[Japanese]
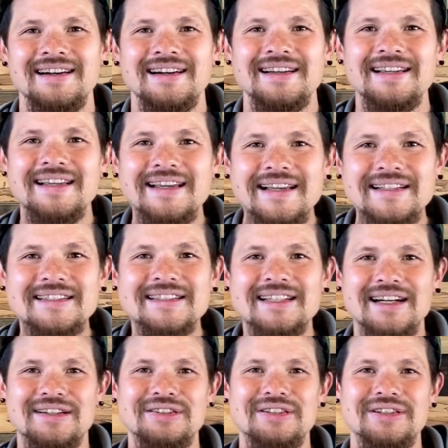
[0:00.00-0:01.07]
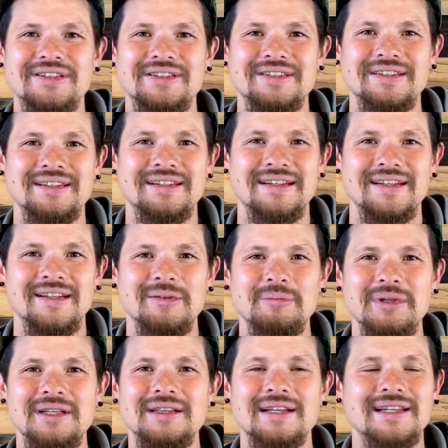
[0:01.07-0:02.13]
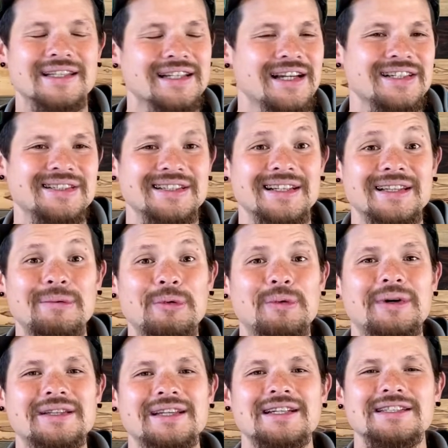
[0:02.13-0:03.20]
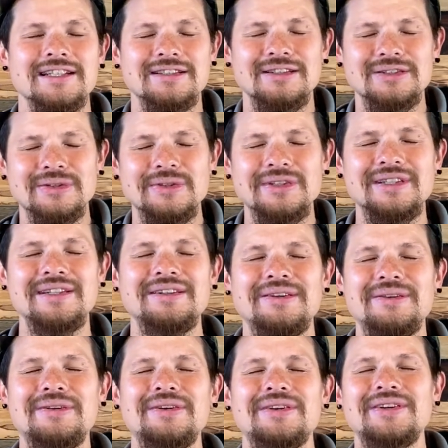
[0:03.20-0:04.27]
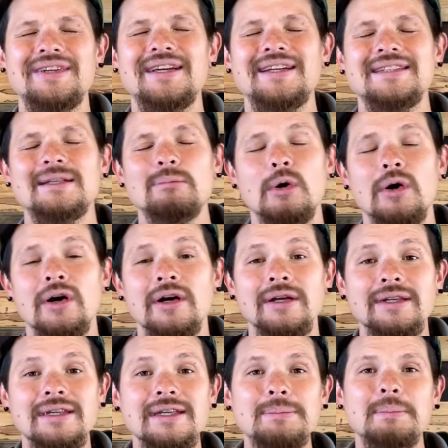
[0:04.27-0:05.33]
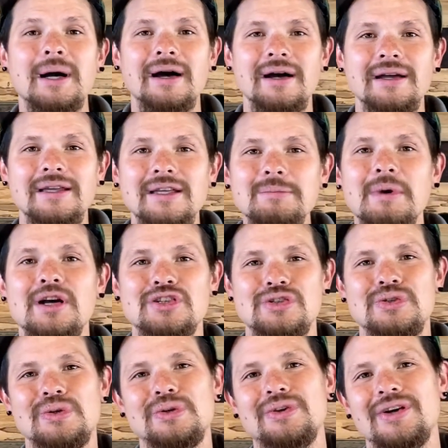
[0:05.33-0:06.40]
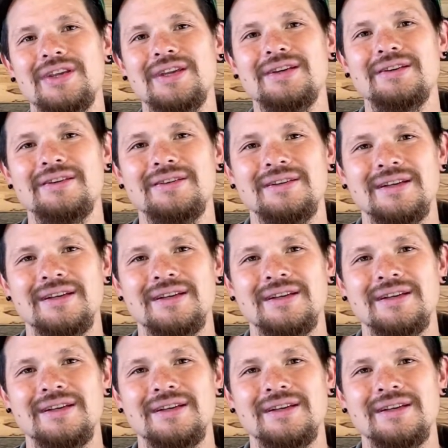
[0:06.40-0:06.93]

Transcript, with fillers: いつか来るようにみんな期待してたでも私たちはその義の王のイエス様を今今知ることができる